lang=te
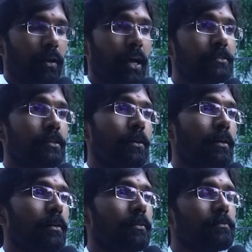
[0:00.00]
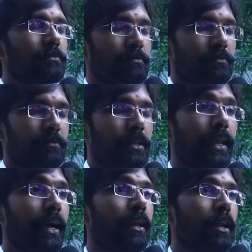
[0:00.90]
రాష్ట్ర
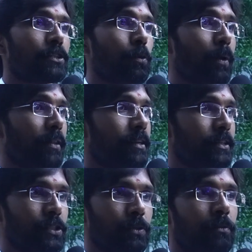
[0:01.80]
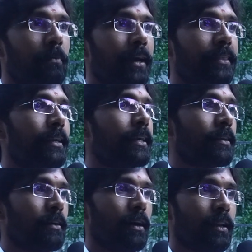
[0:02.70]
తెలంగాణ రాష్ట్ర ఉపాధ్యక్షులు మహేందర్ రెడ్డి
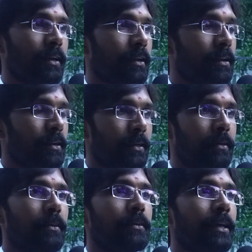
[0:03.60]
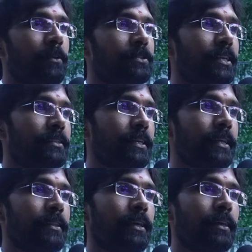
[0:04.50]
గారు అన్నగారు ఆల్రెడీ అనౌన్స్ చేయడం
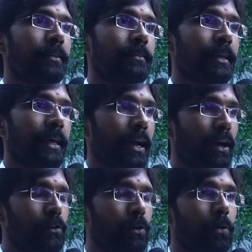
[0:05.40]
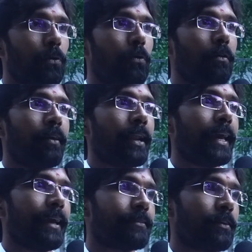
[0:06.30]
జరిగింది తెలంగాణలో
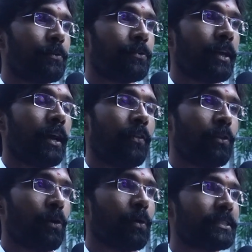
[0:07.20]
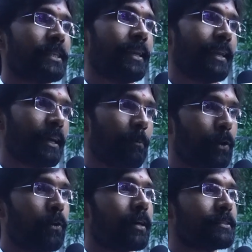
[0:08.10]
వారాహయాత్ర ఉంటుంది అందులో కూడా
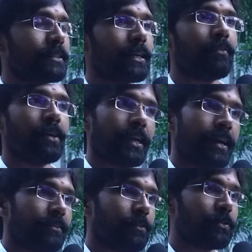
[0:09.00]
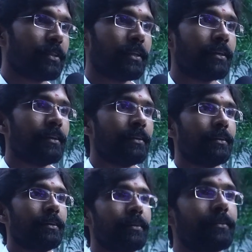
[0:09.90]
షేర్లింగంపల్లిలో ఖచ్చితంగా వారాహయాత్ర ఉంటుందని
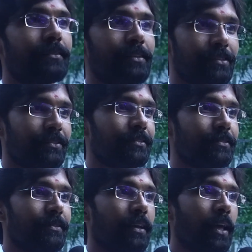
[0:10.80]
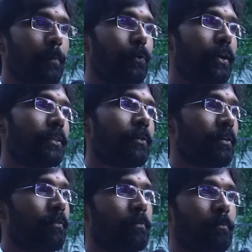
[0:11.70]
ఈ తెలియజేస్తున్నాం ఎప్పుడు అనేది ఒక
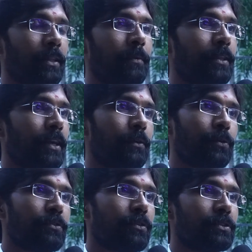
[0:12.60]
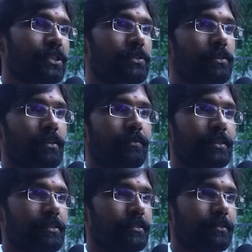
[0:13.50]
పది పదిహేను రోజుల్లో షెడ్యూల్ అనేది
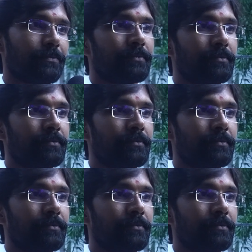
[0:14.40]
విడుదల చేస్తాం